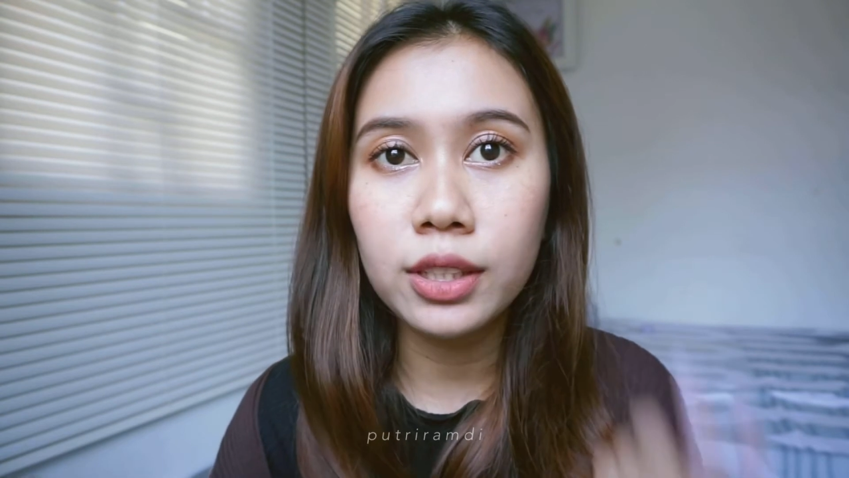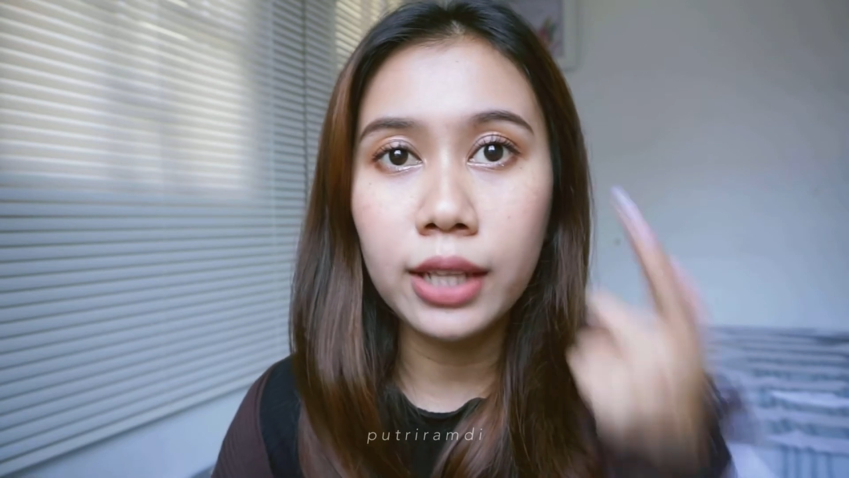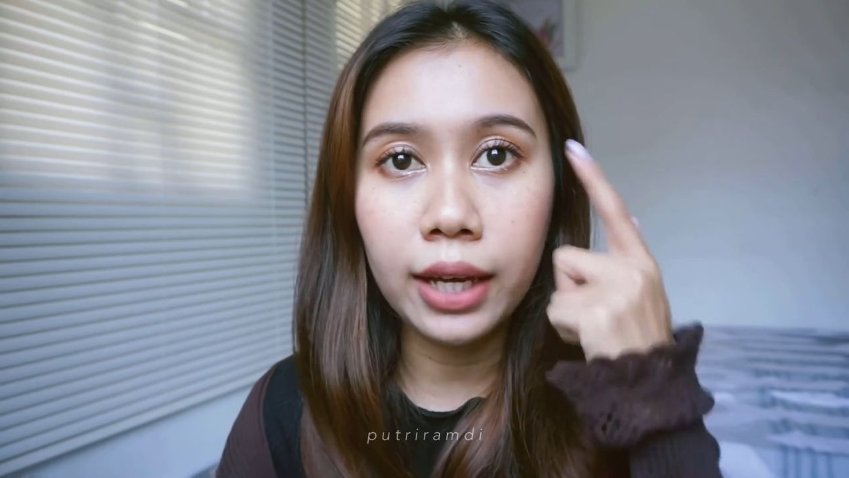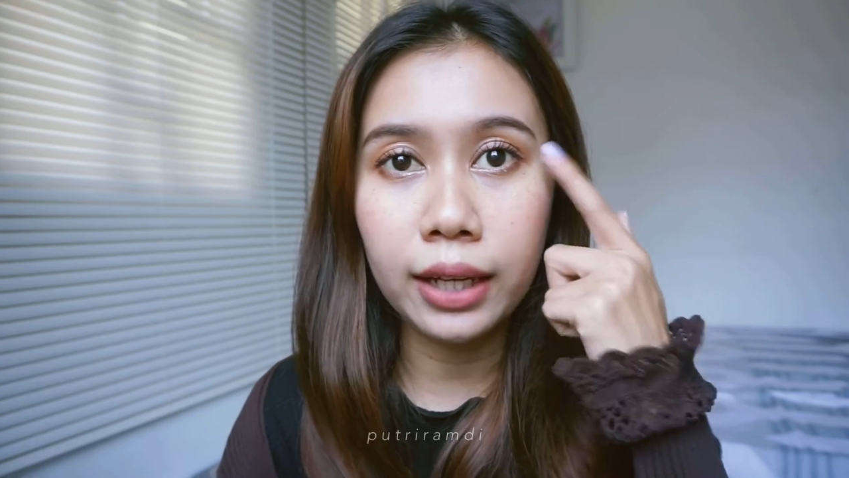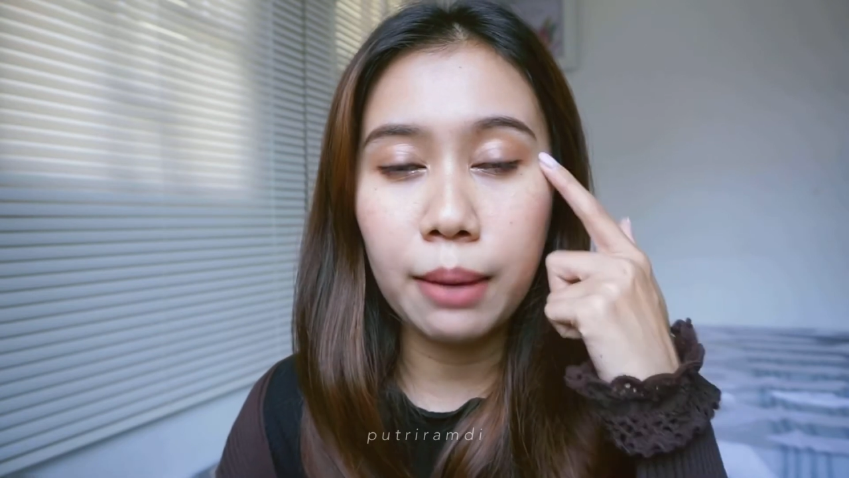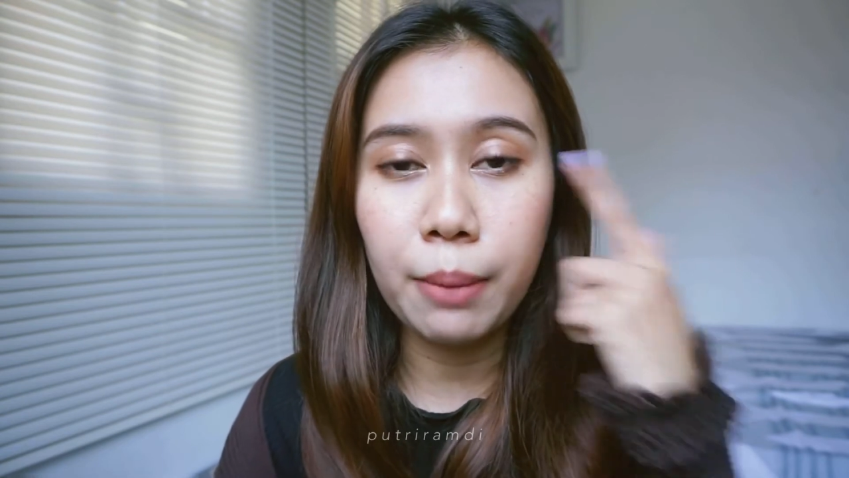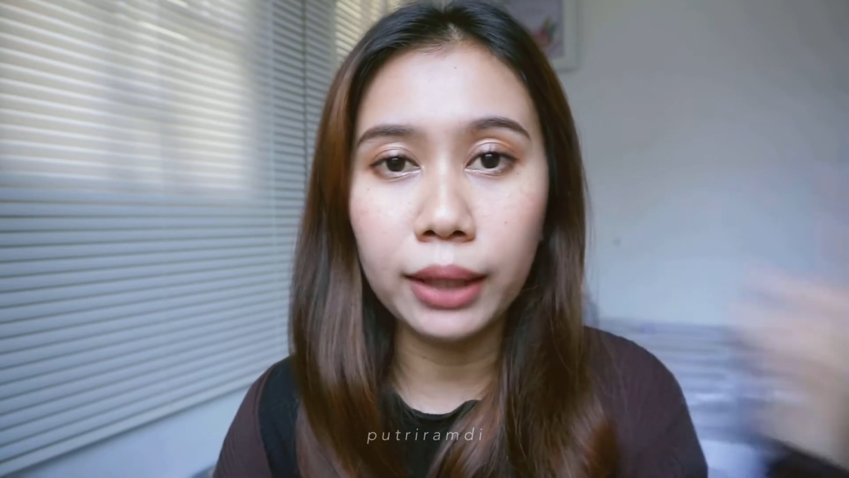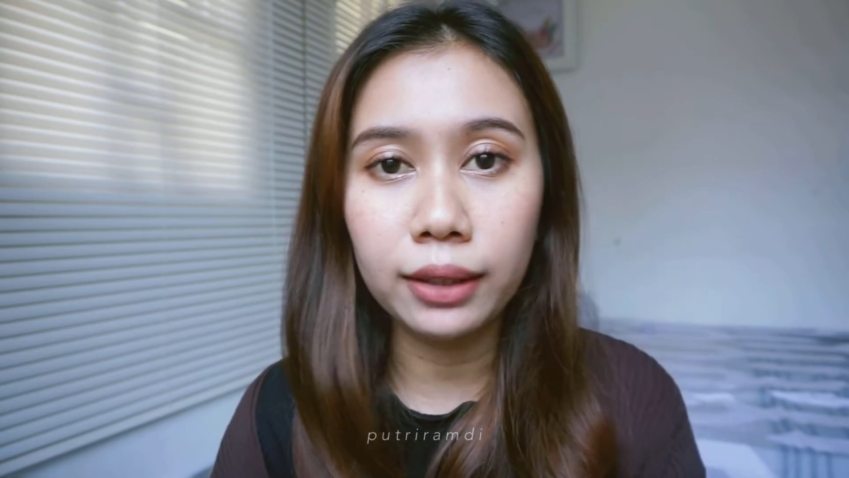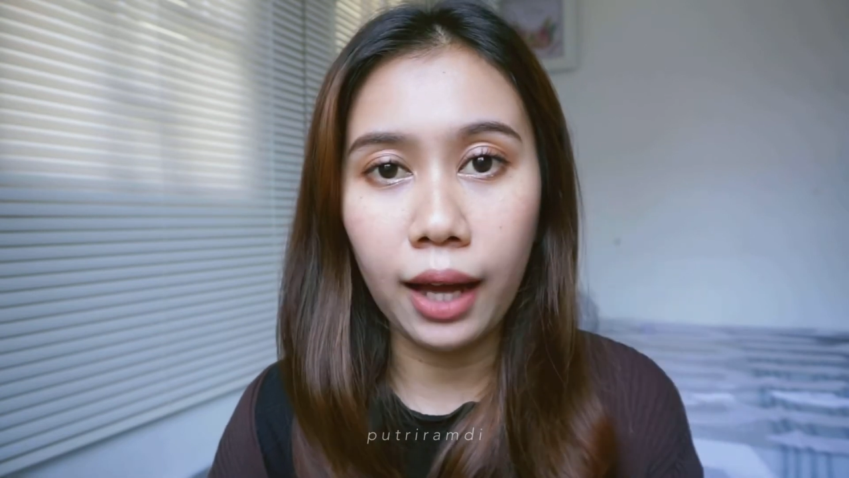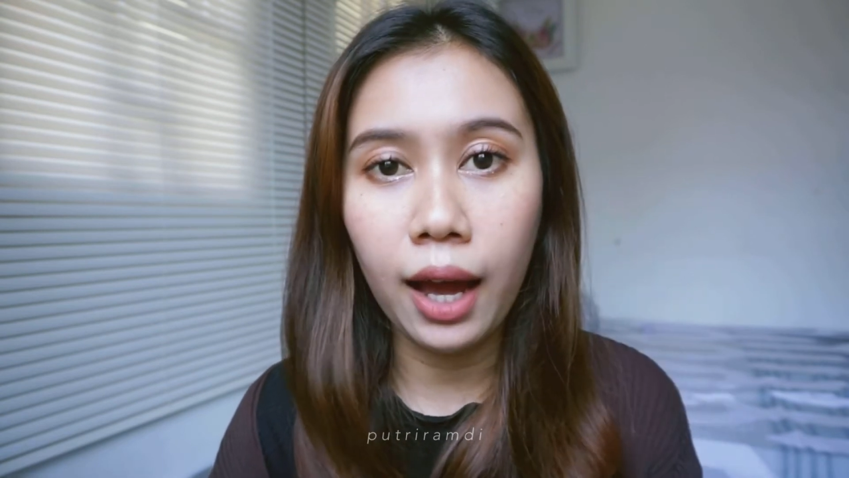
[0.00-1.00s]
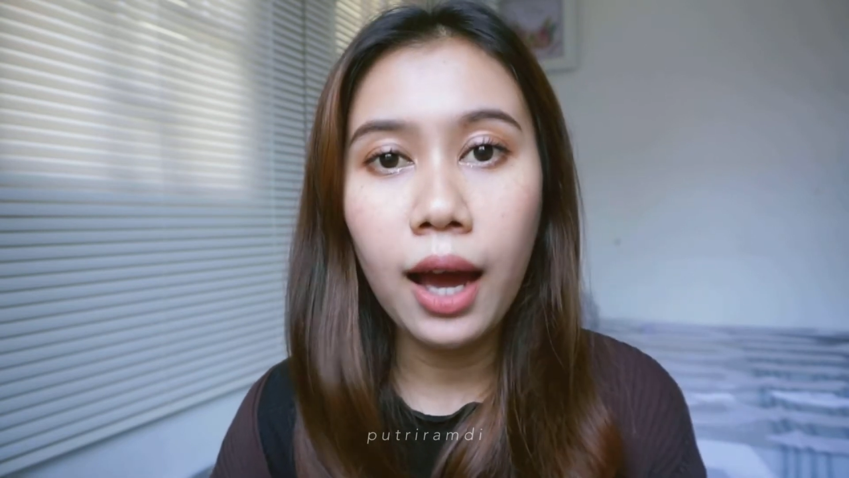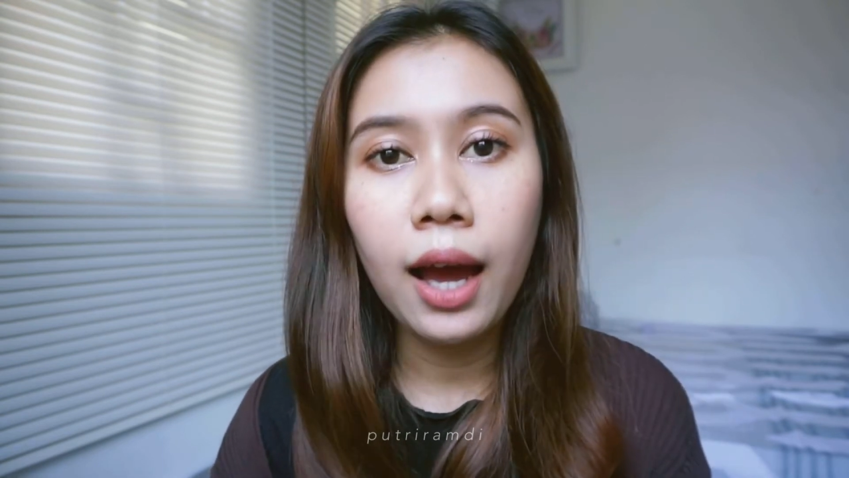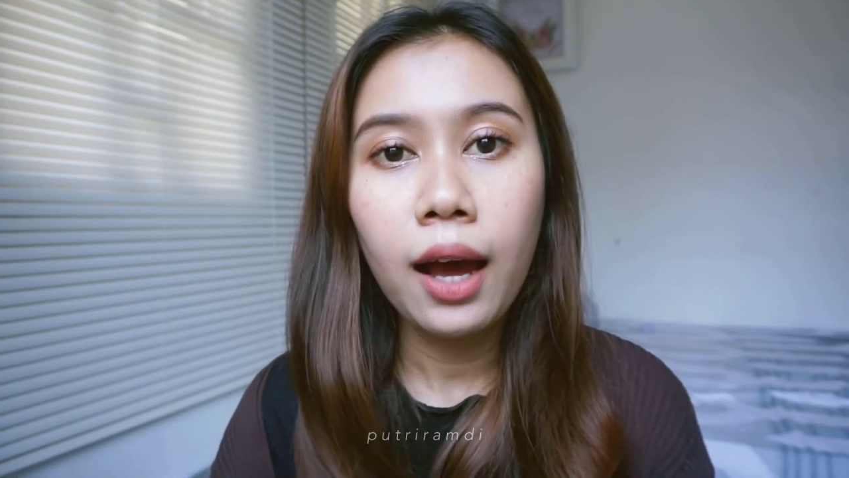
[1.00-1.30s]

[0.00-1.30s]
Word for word: di daerah mata